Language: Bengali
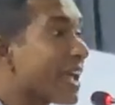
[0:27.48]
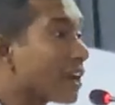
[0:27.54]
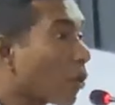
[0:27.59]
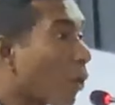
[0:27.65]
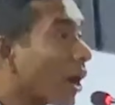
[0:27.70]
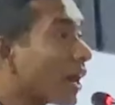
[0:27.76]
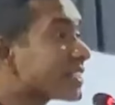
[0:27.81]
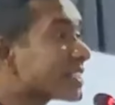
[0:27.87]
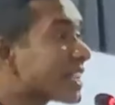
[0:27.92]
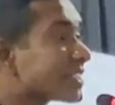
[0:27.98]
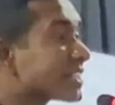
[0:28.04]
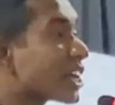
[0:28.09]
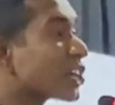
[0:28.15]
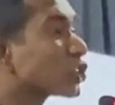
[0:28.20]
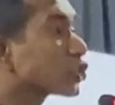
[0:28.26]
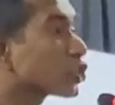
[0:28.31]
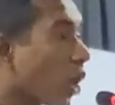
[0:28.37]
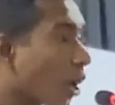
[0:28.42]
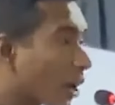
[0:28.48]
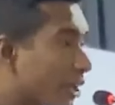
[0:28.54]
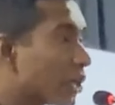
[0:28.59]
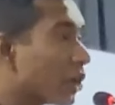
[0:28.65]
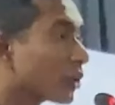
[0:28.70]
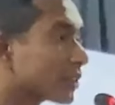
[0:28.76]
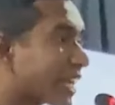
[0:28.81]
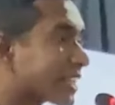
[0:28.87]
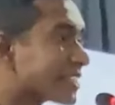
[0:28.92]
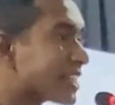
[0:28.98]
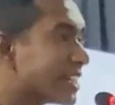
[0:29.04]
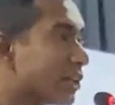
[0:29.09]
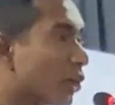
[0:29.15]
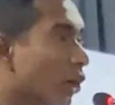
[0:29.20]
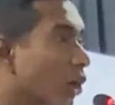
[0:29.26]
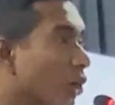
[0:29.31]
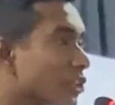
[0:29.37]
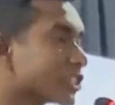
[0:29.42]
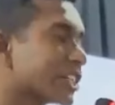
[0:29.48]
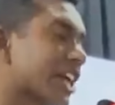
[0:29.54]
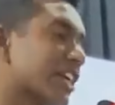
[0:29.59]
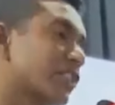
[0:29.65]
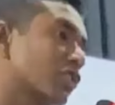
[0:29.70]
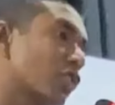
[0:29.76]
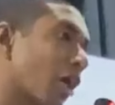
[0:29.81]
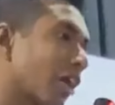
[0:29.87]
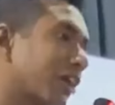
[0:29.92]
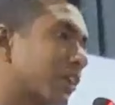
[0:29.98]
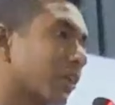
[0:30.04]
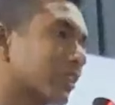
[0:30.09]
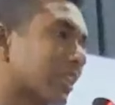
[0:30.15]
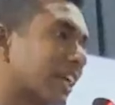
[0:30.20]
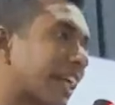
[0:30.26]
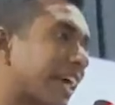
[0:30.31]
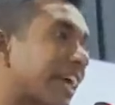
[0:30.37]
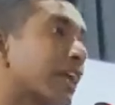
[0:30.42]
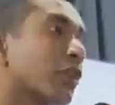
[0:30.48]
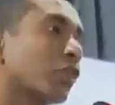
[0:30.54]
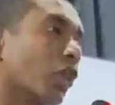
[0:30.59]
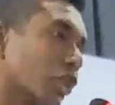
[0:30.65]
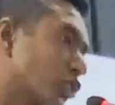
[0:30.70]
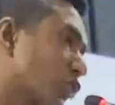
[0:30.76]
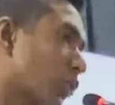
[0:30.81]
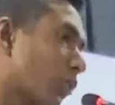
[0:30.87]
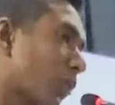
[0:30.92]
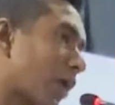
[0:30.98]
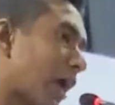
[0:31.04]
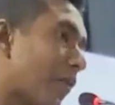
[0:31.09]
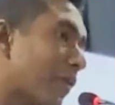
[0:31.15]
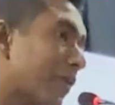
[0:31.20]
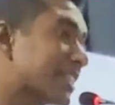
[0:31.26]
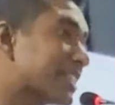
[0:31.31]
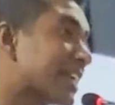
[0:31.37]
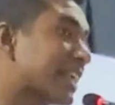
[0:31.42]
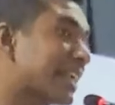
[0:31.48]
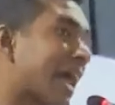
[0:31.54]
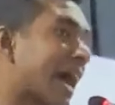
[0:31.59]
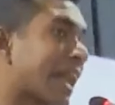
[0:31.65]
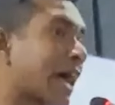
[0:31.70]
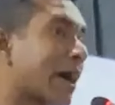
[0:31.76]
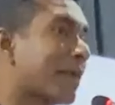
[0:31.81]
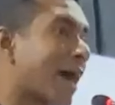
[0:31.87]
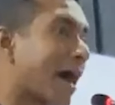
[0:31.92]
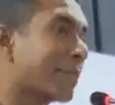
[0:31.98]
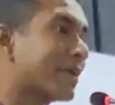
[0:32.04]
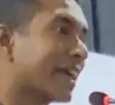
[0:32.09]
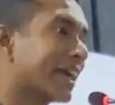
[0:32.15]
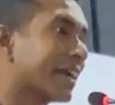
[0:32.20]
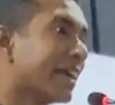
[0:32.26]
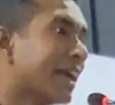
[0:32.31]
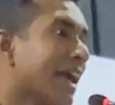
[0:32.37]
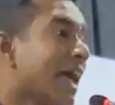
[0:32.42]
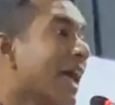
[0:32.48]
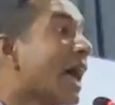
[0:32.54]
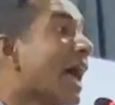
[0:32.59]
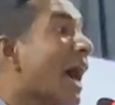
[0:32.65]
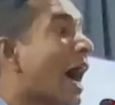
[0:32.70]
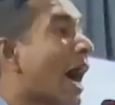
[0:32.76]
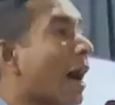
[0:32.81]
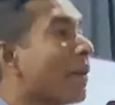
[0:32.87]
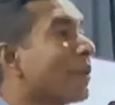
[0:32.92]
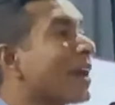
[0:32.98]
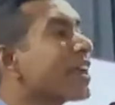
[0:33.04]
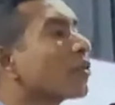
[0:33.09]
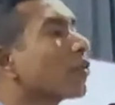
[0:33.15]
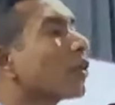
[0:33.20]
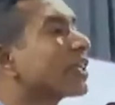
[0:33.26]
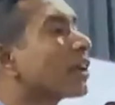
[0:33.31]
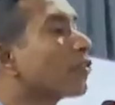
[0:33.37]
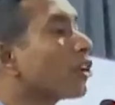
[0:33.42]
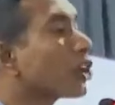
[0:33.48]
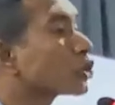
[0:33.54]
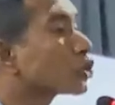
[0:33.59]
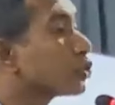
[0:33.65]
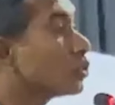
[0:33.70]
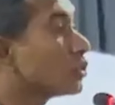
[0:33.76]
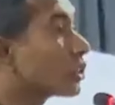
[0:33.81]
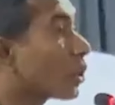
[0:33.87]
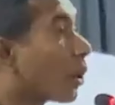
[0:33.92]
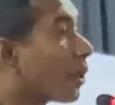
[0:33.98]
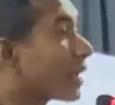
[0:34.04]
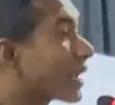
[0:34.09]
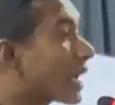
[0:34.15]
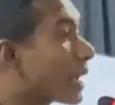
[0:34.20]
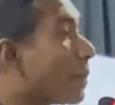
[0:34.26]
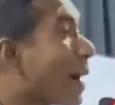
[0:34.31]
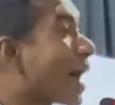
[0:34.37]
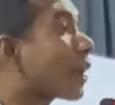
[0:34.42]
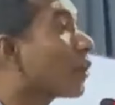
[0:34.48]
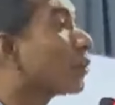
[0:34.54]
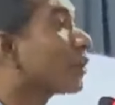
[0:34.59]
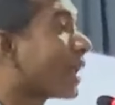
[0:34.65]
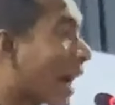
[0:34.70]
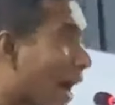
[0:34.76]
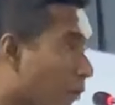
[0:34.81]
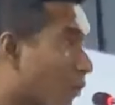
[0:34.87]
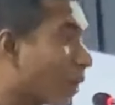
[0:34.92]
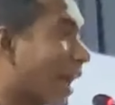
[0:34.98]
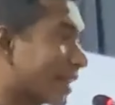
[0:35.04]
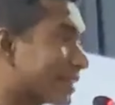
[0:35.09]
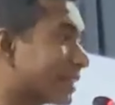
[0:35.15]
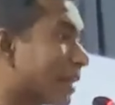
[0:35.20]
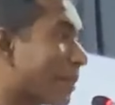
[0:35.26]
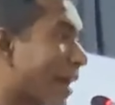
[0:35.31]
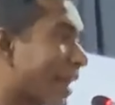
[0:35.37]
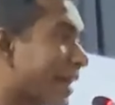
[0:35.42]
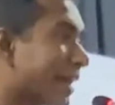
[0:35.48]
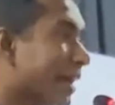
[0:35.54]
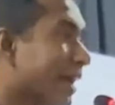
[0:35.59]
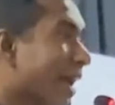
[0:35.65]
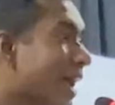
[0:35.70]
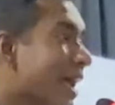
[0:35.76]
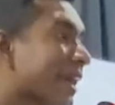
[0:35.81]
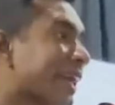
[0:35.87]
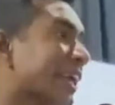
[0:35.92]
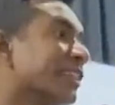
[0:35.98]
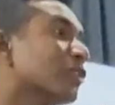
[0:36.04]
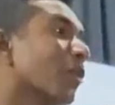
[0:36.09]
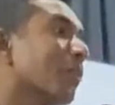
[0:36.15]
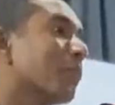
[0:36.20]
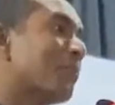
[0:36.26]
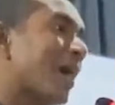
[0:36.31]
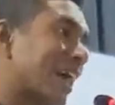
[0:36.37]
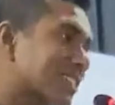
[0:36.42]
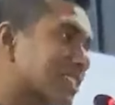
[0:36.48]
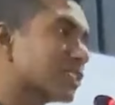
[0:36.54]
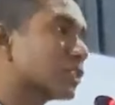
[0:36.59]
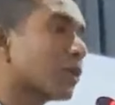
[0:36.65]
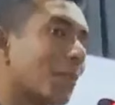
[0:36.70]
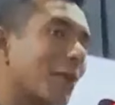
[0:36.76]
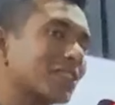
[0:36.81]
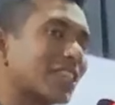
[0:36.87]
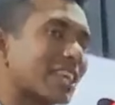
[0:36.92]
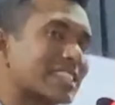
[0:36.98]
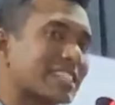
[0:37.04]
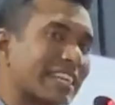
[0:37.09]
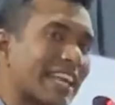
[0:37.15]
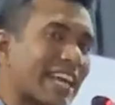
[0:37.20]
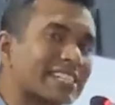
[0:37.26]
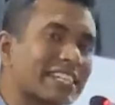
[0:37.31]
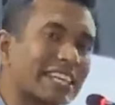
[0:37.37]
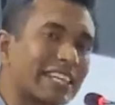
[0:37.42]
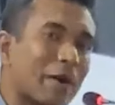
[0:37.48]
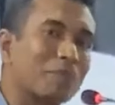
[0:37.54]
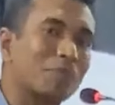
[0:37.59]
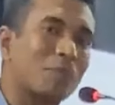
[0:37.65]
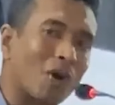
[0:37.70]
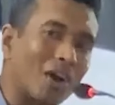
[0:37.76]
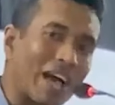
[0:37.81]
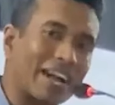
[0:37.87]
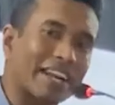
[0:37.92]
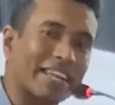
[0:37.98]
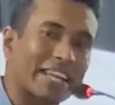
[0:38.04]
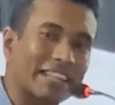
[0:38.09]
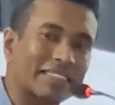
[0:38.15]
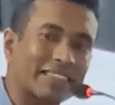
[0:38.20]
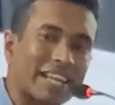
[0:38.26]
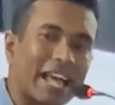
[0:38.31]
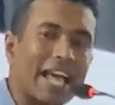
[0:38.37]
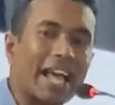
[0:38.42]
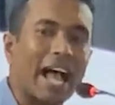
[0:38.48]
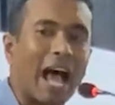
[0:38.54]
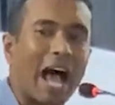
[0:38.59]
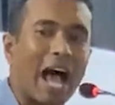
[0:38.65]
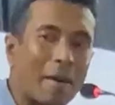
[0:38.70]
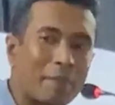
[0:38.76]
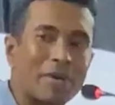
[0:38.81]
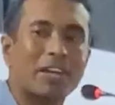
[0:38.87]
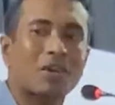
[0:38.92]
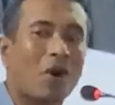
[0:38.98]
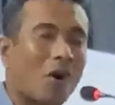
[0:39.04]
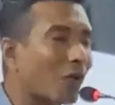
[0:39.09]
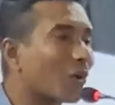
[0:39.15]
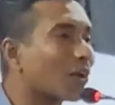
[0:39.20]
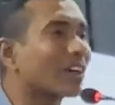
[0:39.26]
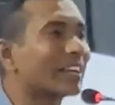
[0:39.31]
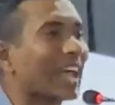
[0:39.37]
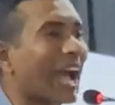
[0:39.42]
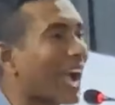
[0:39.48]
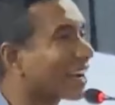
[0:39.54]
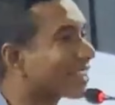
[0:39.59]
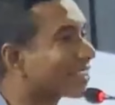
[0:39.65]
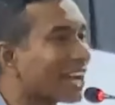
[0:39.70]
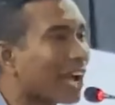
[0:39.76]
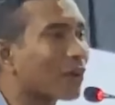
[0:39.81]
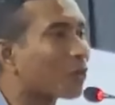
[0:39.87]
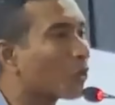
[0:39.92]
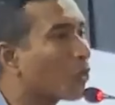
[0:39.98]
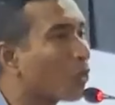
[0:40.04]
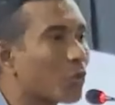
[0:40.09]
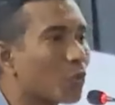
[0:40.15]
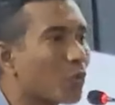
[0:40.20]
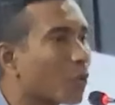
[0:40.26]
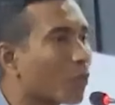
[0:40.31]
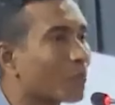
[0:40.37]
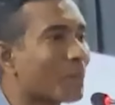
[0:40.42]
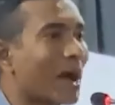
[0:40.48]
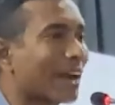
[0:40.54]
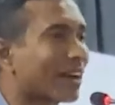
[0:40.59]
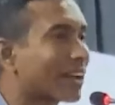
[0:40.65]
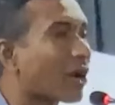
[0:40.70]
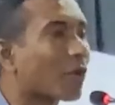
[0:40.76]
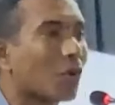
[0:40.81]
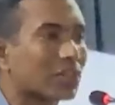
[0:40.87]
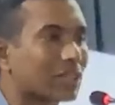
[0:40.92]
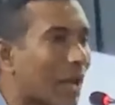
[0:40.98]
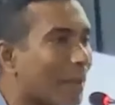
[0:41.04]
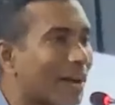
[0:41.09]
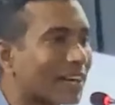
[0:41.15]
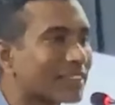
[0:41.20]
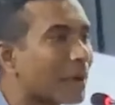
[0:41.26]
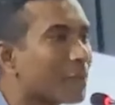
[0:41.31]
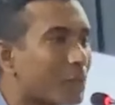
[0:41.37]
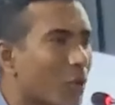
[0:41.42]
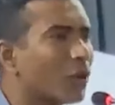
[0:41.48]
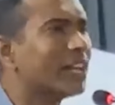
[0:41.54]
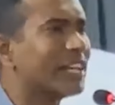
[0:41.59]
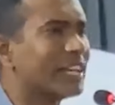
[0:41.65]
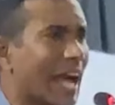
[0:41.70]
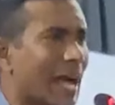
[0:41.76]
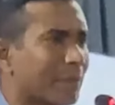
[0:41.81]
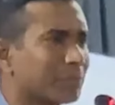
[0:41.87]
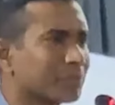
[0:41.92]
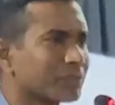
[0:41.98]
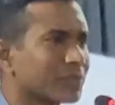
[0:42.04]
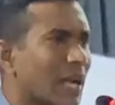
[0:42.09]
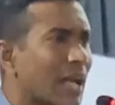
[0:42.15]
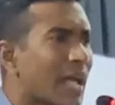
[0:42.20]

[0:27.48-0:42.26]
এই কলেজের যে স্বকীয়তা ছিল সেই স্বকীয়তাটাকে নষ্ট করা হয়েছে নানাভাবে আমার এই কথাগুলো শুনতে অনেকের ভালো নাও লাগতে পারে কিন্তু বাস্তবতা যেটা সেটা বলার ক্ষেত্রে আমি কখনো ঢাক ঢাক গুড় গুড় মার্কা কথাবার্তা বলি না